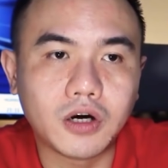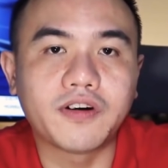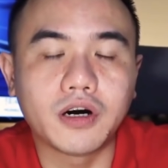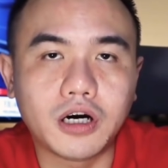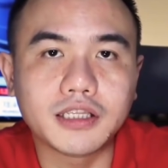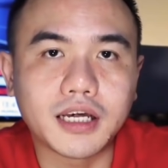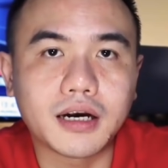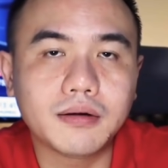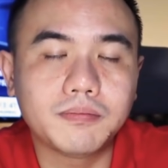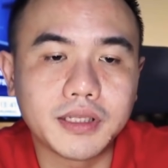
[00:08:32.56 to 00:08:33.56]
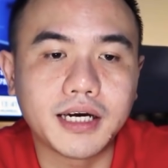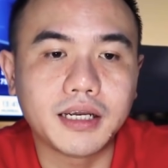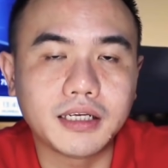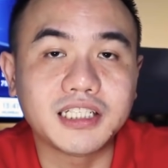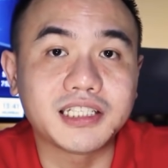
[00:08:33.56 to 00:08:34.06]
over the counter
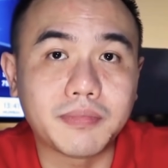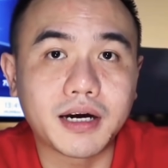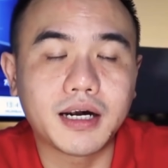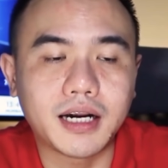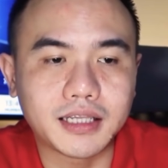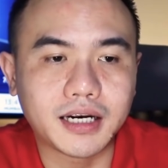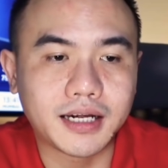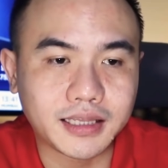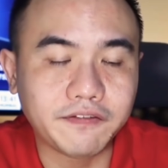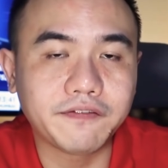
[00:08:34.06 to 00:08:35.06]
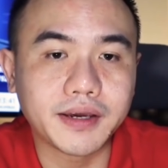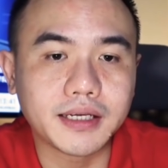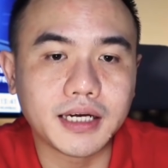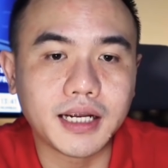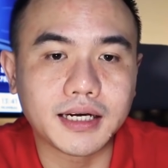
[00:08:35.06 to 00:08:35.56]
menjadi sistem perdagangan alternatif
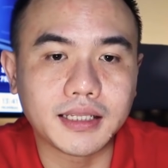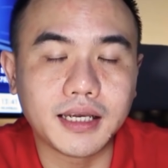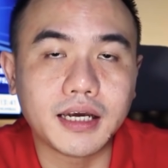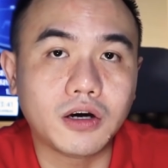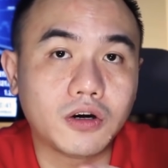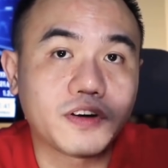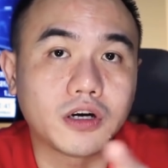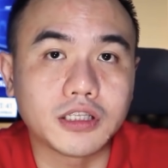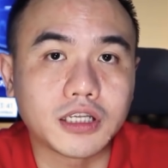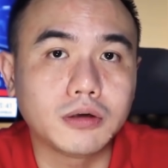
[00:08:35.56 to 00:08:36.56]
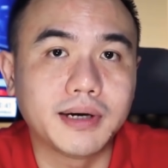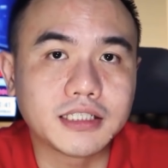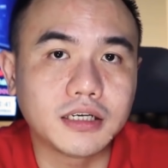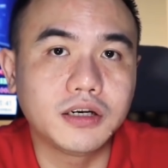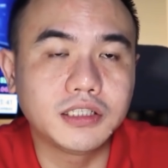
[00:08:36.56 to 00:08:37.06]
ya. Jadi artinya over the counter itu
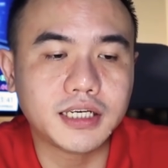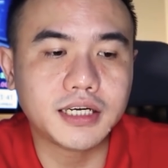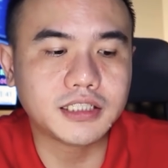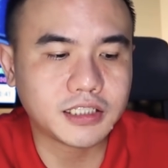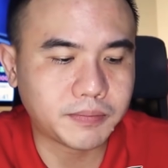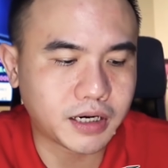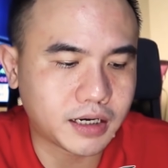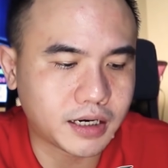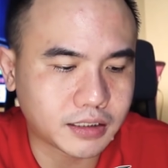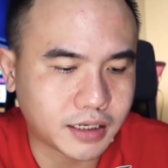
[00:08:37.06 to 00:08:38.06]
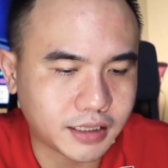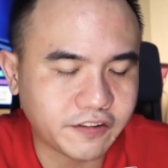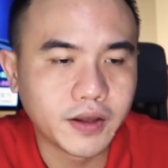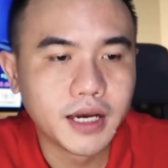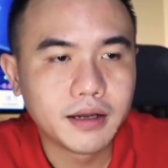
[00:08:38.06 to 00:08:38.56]
bahasa Indonesia nya sistem perdagangan
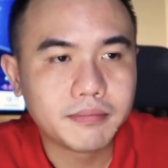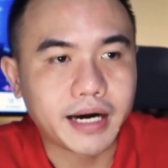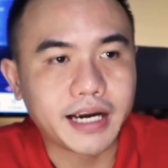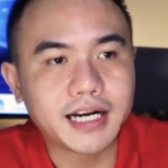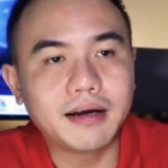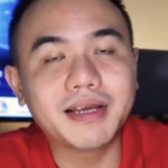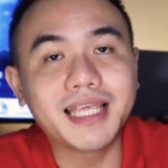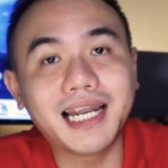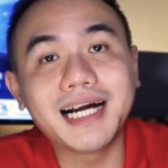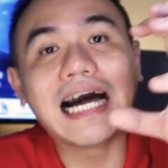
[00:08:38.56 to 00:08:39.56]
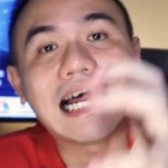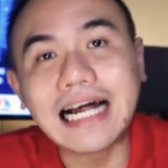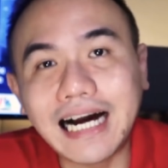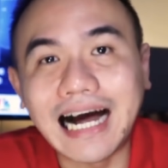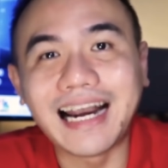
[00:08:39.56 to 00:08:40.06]
alternatif. Mereka
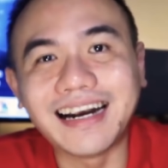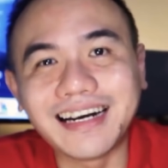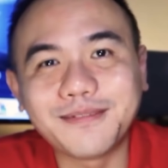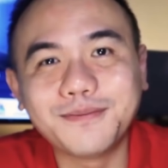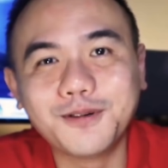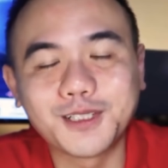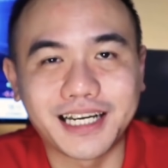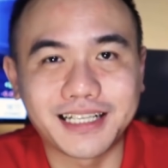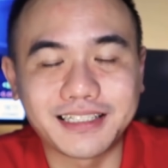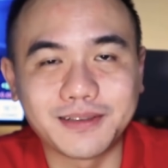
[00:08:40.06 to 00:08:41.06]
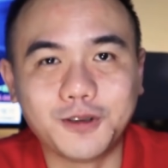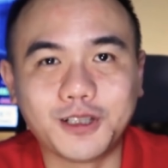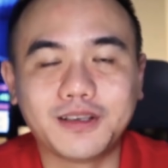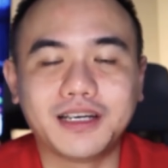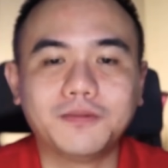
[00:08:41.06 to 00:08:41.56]
menyelenggarakan bursa
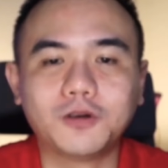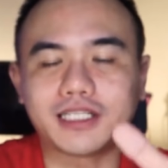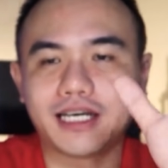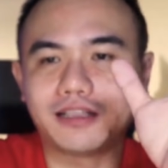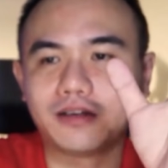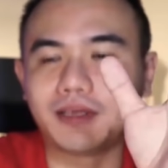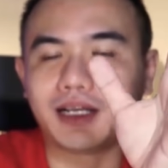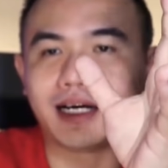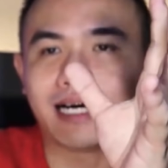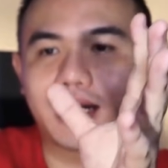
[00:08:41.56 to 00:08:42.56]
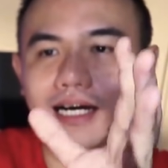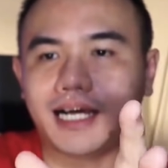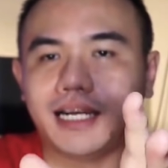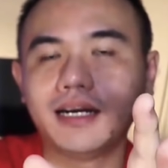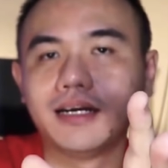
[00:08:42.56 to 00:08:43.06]
tersebut. Jadi bursa itu
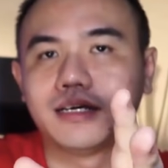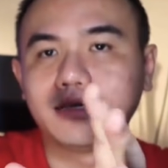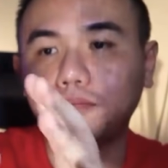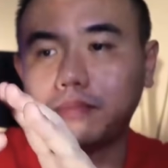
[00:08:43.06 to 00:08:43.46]
menyelenggarakan